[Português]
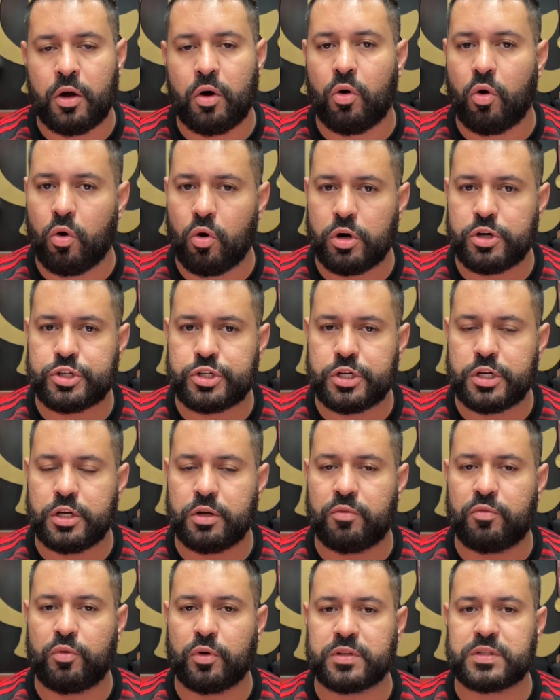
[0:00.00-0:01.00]
Hoje
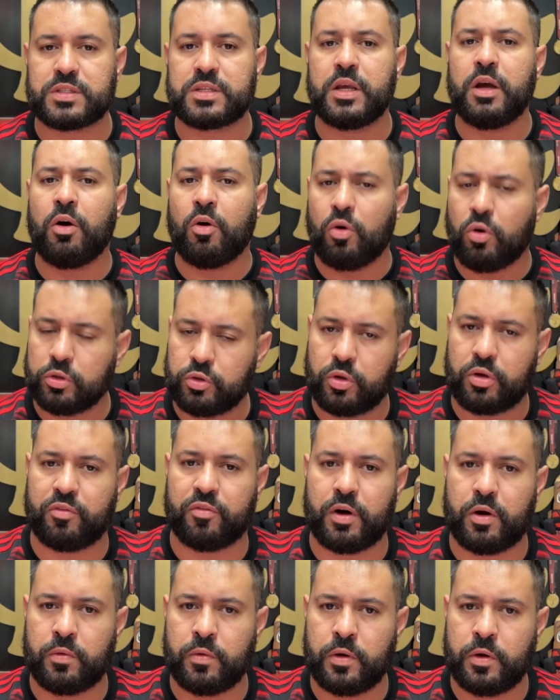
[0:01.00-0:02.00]
você errou,
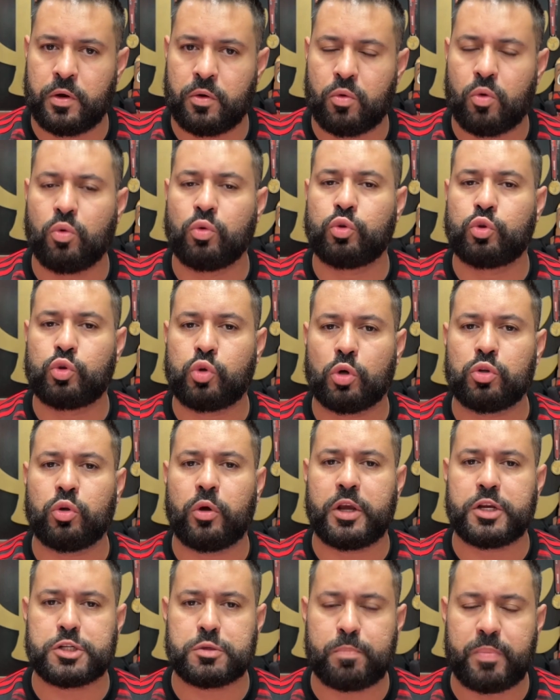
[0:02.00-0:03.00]
Dorival com todo
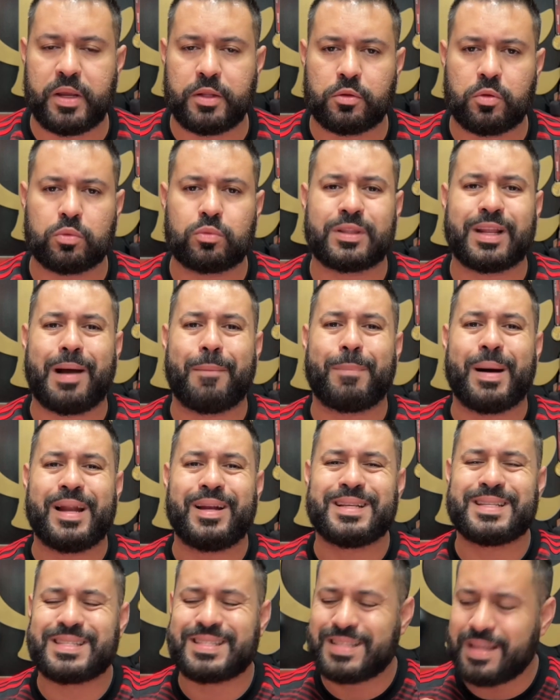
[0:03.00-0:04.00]
respeito ao
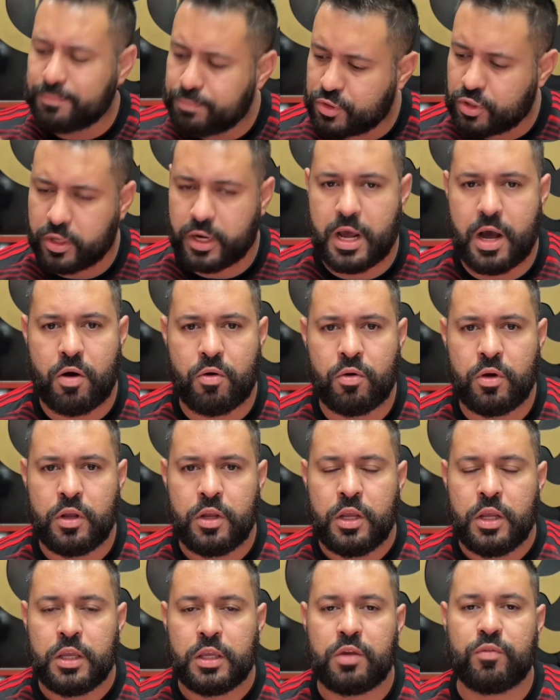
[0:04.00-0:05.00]
trabalho excepcional
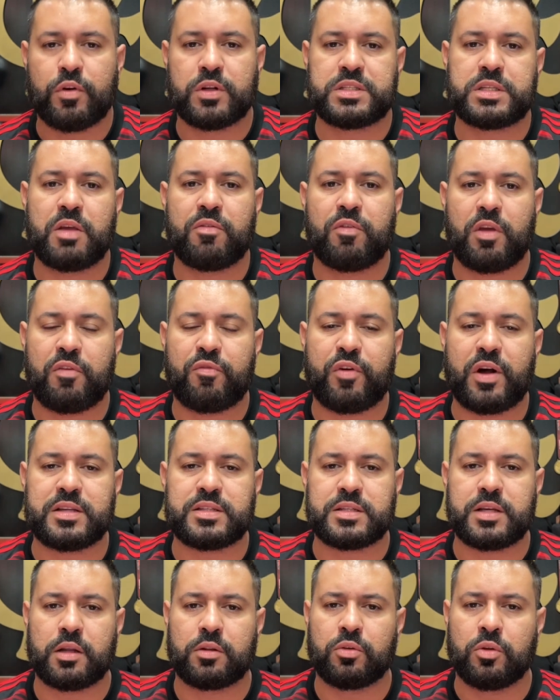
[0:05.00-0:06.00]
que você vem
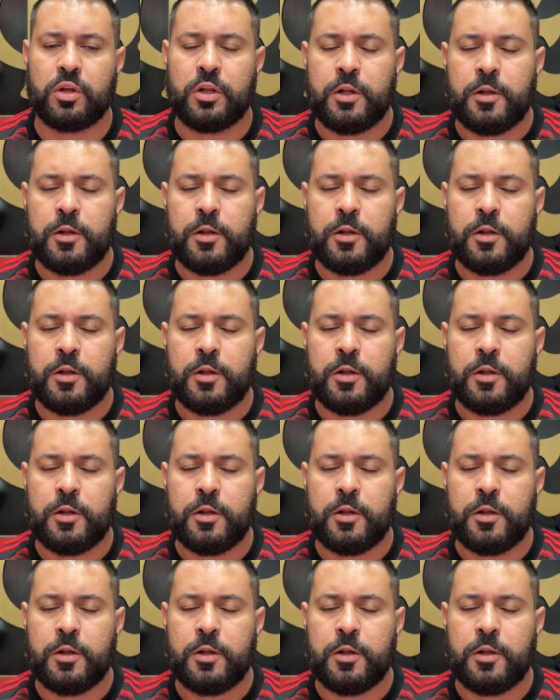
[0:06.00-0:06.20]
fazendo